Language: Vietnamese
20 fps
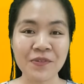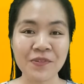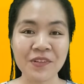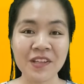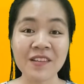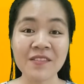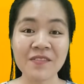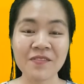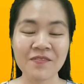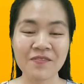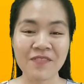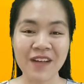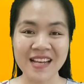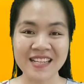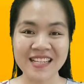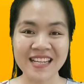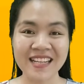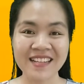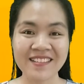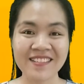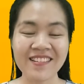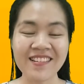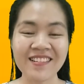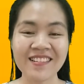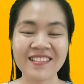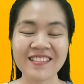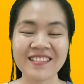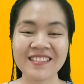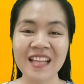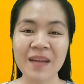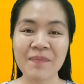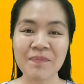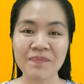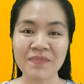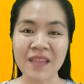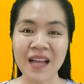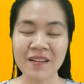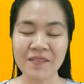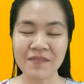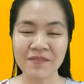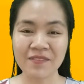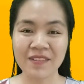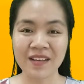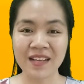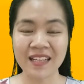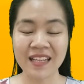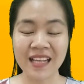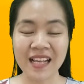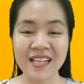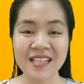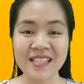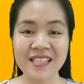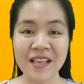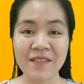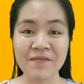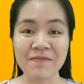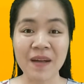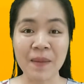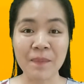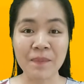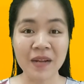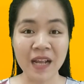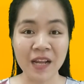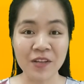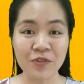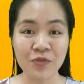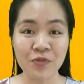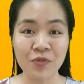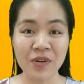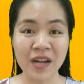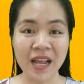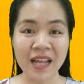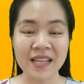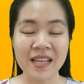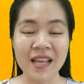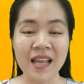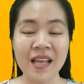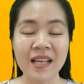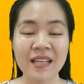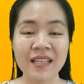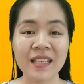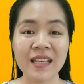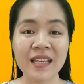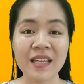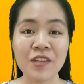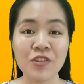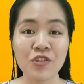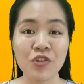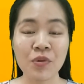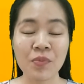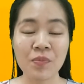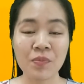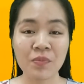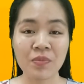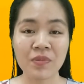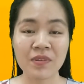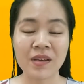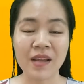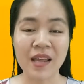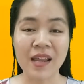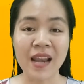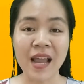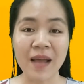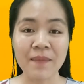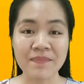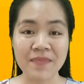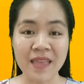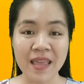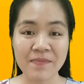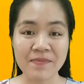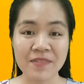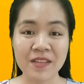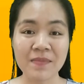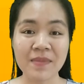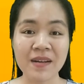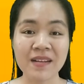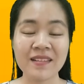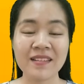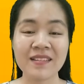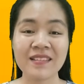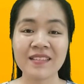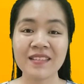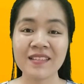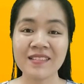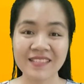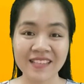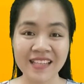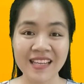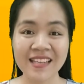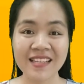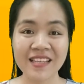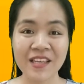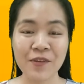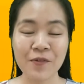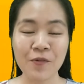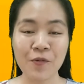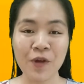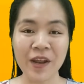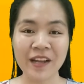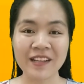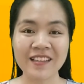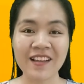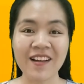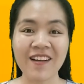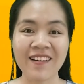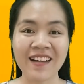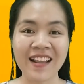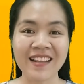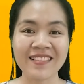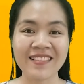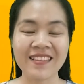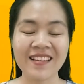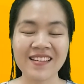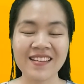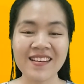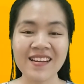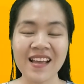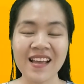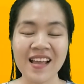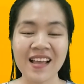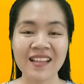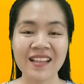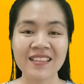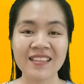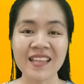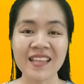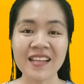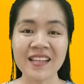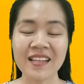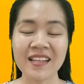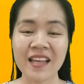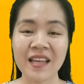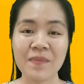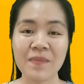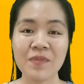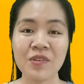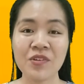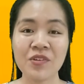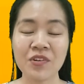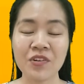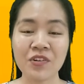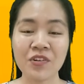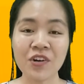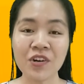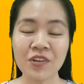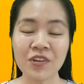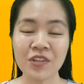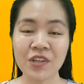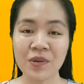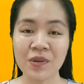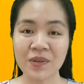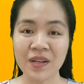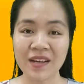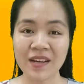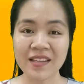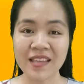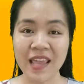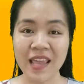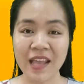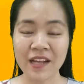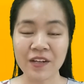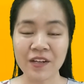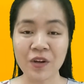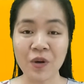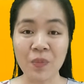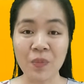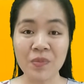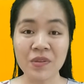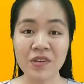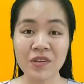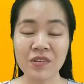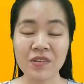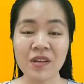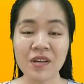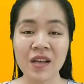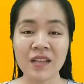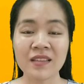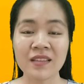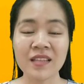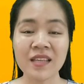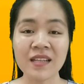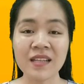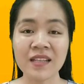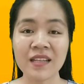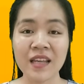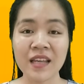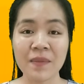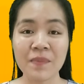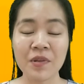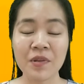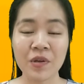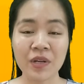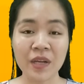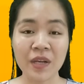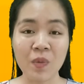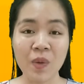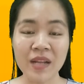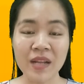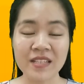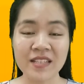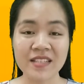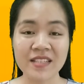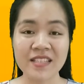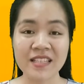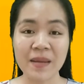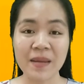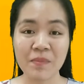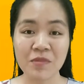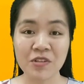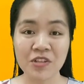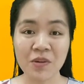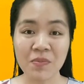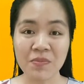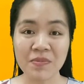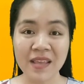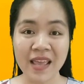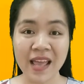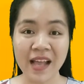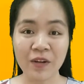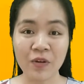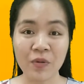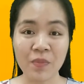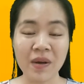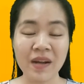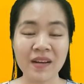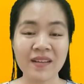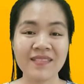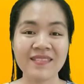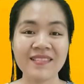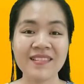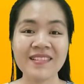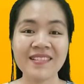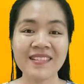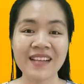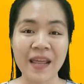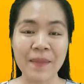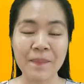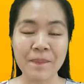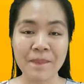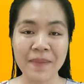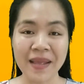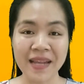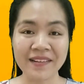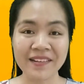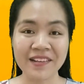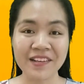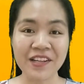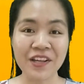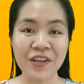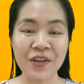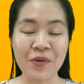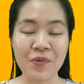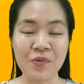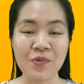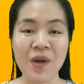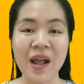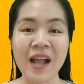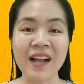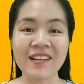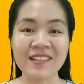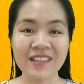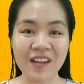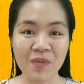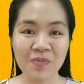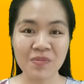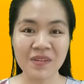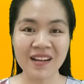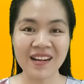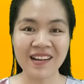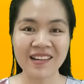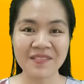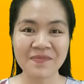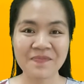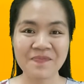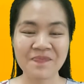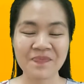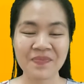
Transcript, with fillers: yêu thích và Trang rất tâm đắc về cái sản phẩm cà chua này khi dùng để làm đẹp cho mình từ thiên nhiên hoàn toàn lành tính, tiết kiệm được rất nhiều thời gian cũng như tiết kiệm được cái quá trình chăm sóc da của mình nhưng lại mang đến cái hiệu quả không ngờ.